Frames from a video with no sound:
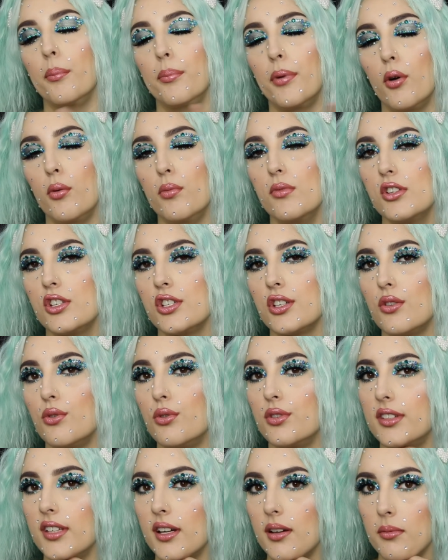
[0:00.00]
Pas obligé
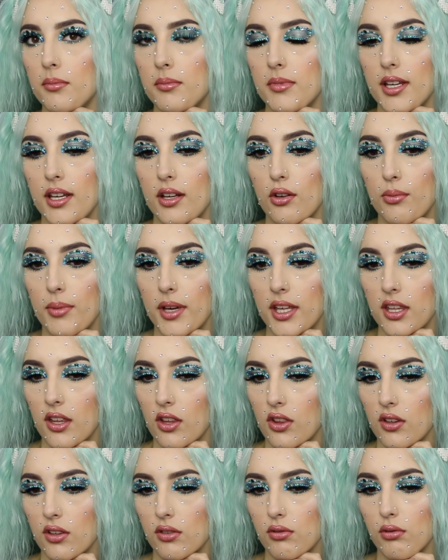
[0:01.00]
le teint, mais le
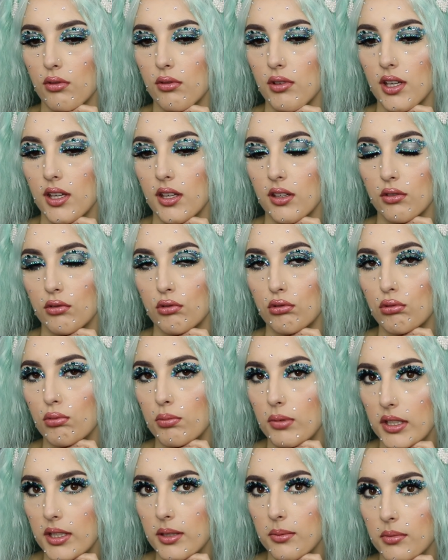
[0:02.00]
maquillage des yeux est
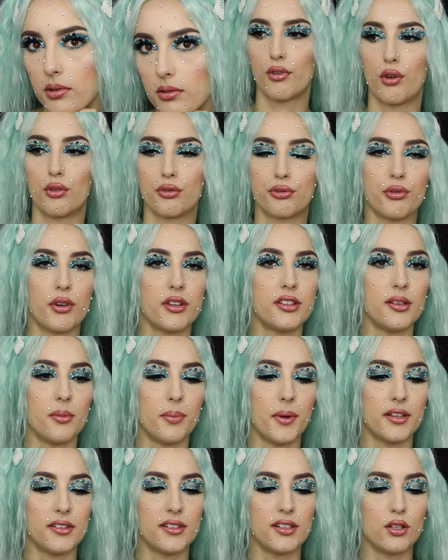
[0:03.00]
sublime. En soi, c'est
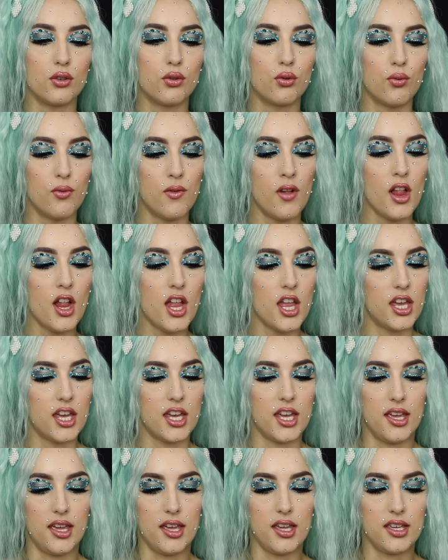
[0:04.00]
pas si long
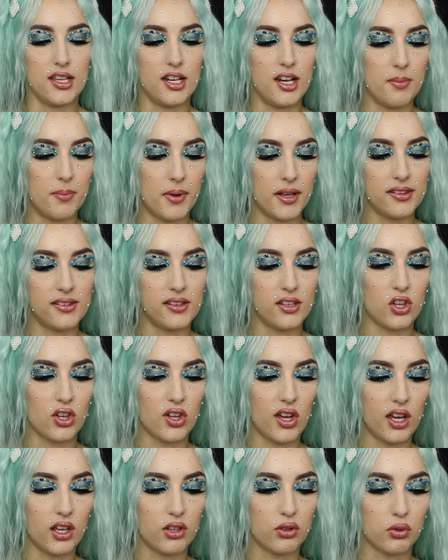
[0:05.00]
et il est pas si
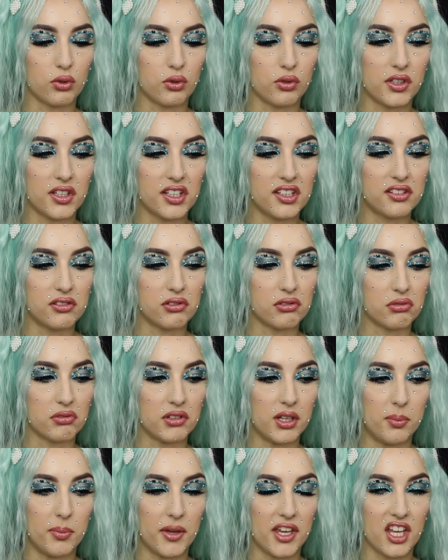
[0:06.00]
cher étant donné que ce sont
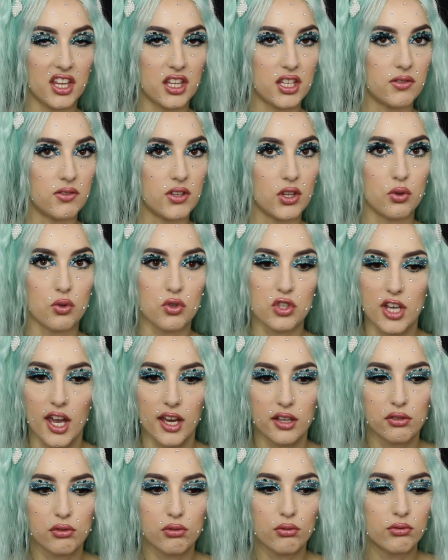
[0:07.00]
des paillettes qui viennent de chez
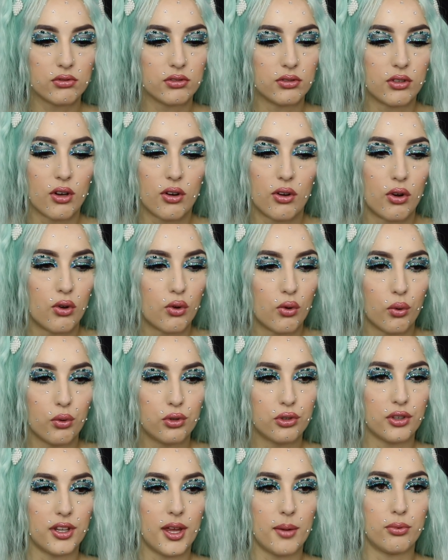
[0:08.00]
Action, donc en gros,
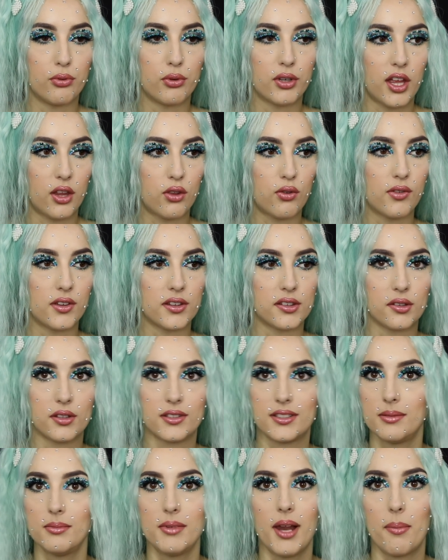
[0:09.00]
t'en as pour 80
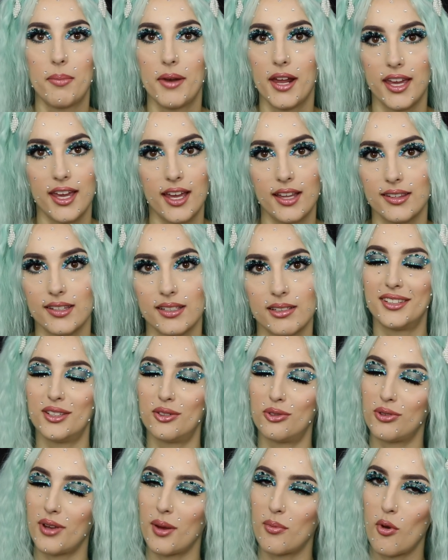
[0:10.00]
centimes la plaquette. Si
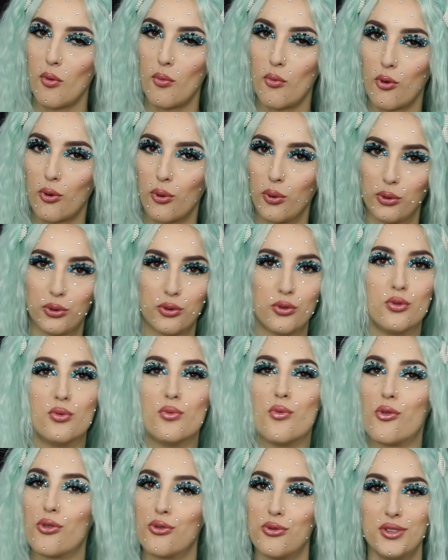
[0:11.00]
tu aimes mon contenu,
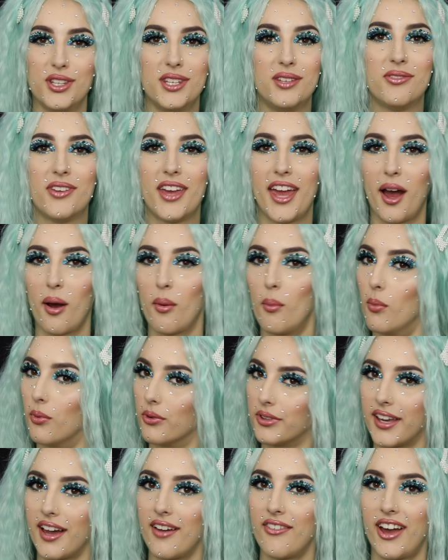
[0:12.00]
mon univers, mon
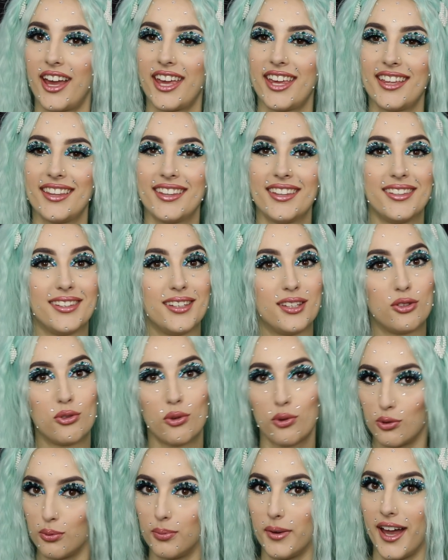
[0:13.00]
travail, n'hésite
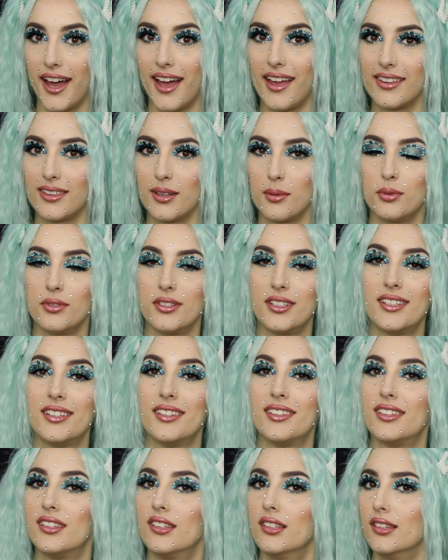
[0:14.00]
surtout pas à t'abonner
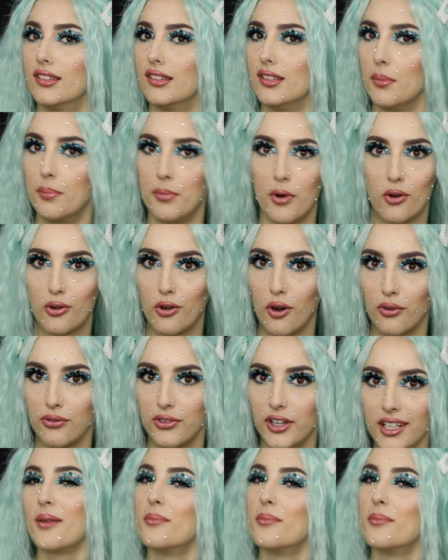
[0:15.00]
si ce n'est pas encore fait.